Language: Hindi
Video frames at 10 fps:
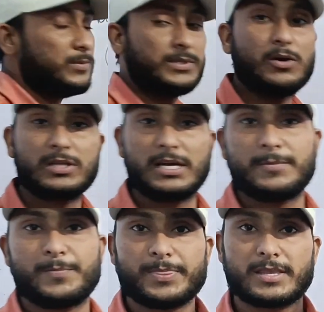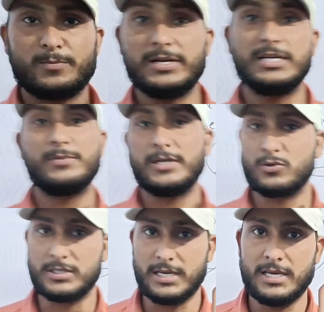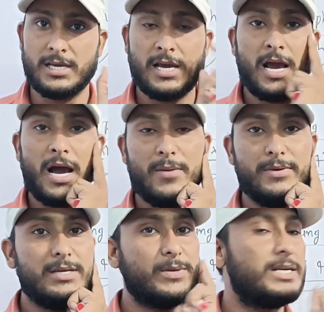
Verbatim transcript: इसमें क्या होता है ब्लीडिंग फेज होती है अब